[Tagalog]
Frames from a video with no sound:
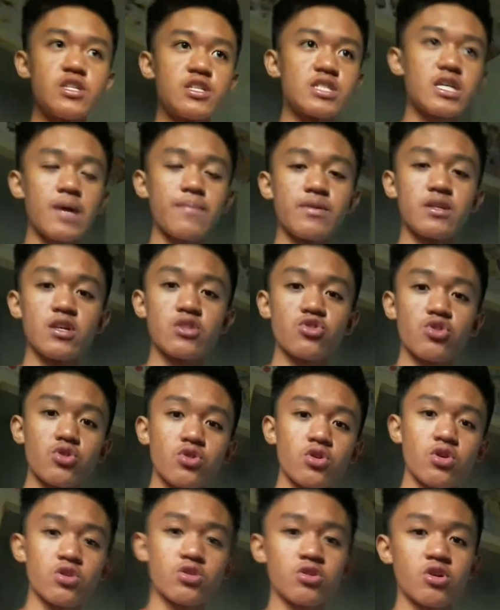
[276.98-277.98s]
sinasabi na
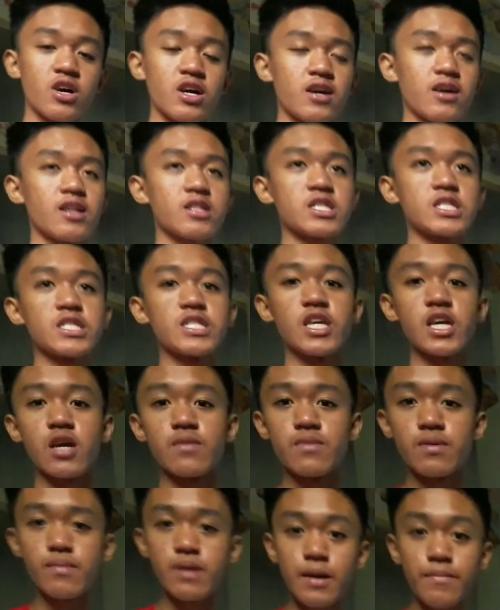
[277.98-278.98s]
totoo to ah, at hindi
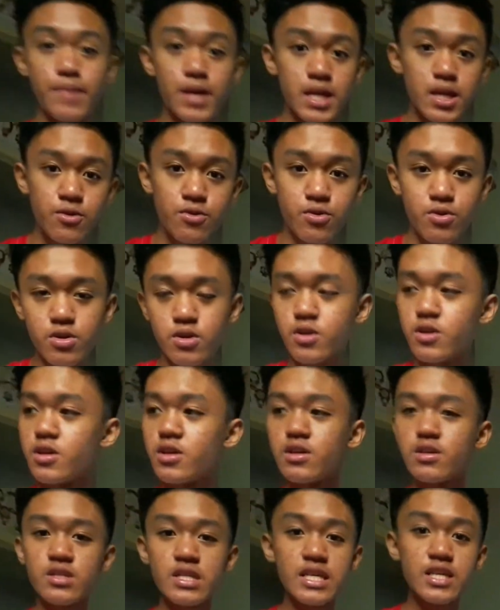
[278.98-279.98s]
kami mga baliw.
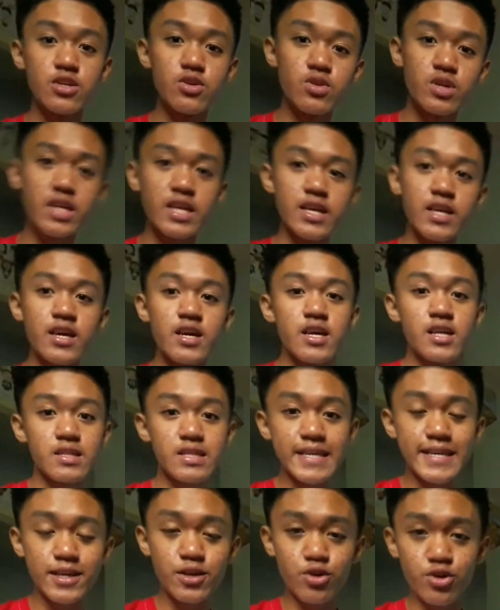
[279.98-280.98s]
Theory.
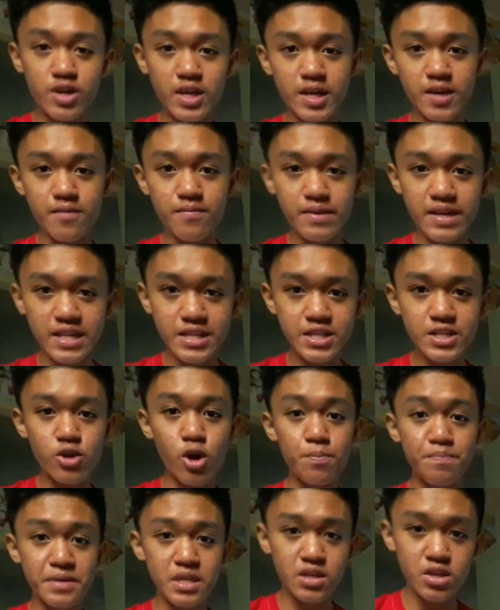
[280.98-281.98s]
Theory means
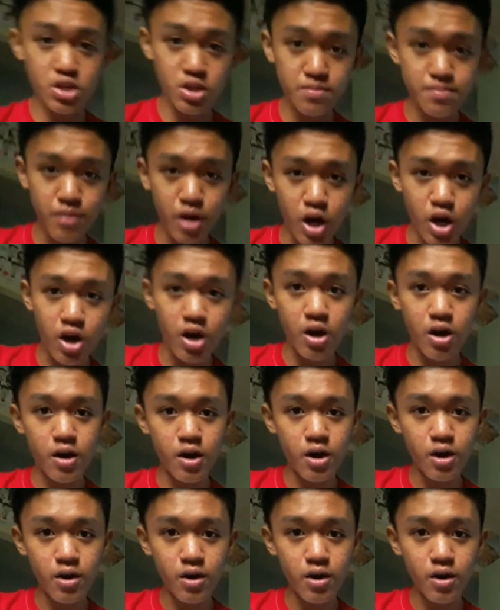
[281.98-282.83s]
opinion mo.